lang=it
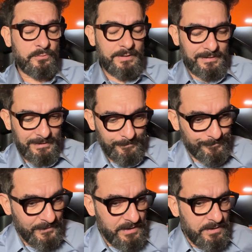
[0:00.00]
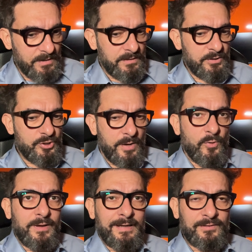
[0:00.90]
Quindi
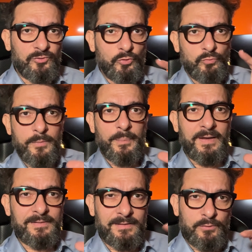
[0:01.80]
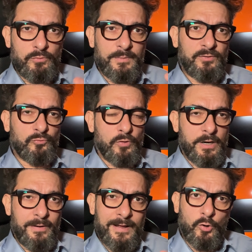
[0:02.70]
diciamo che sono due pesi e due misure,
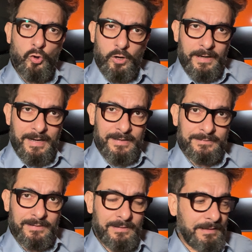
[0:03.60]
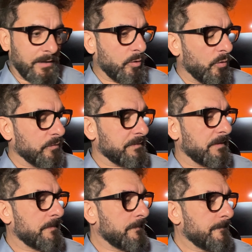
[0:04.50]
non è correlata la
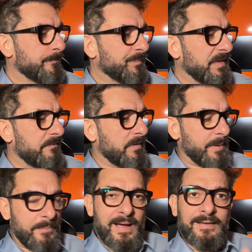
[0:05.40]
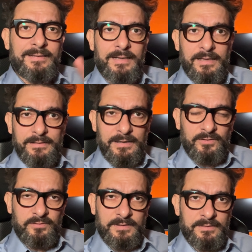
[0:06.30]
cosa. Vabbè, ma al di là delle
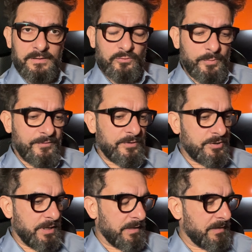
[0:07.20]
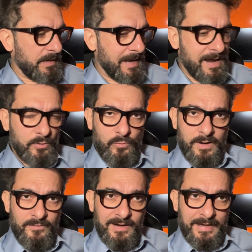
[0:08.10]
sostanze stupefacenti che hanno
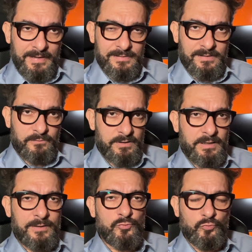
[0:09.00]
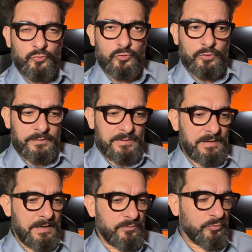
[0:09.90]
una valenza, quindi è giusto,
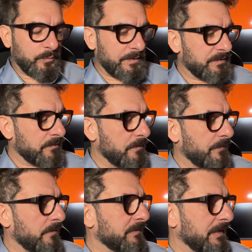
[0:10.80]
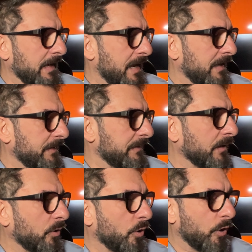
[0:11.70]
sì, la sospensione fino a tre anni,
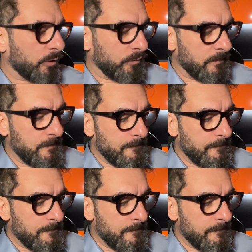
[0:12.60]
d'accordo